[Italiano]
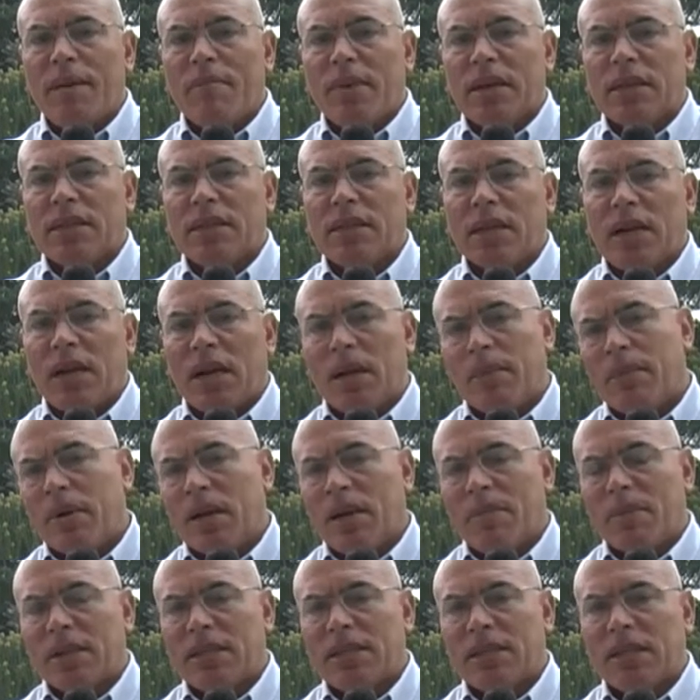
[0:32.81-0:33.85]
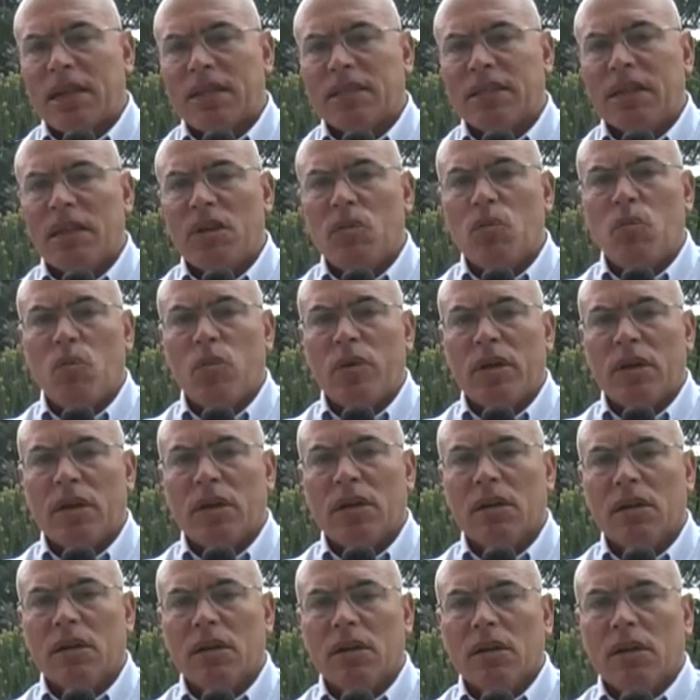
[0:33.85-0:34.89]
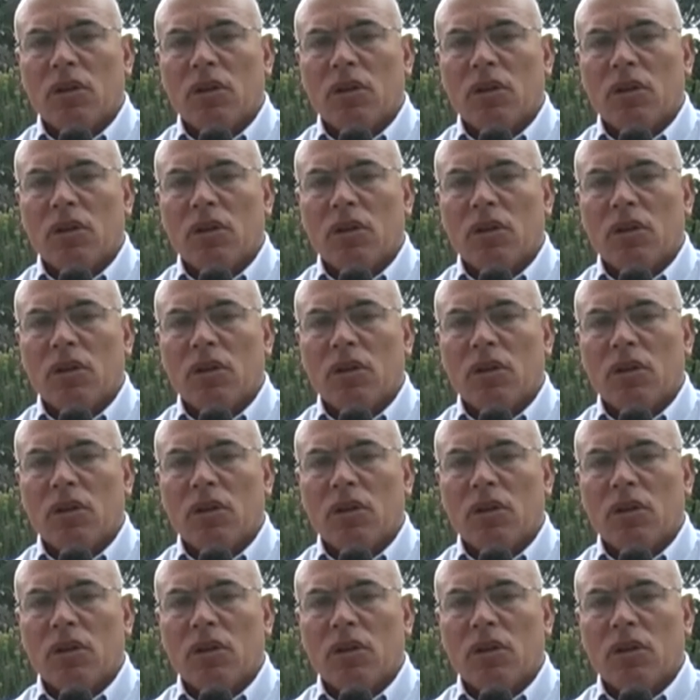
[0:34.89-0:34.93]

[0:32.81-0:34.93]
Marsala per la Marsala Sailing Week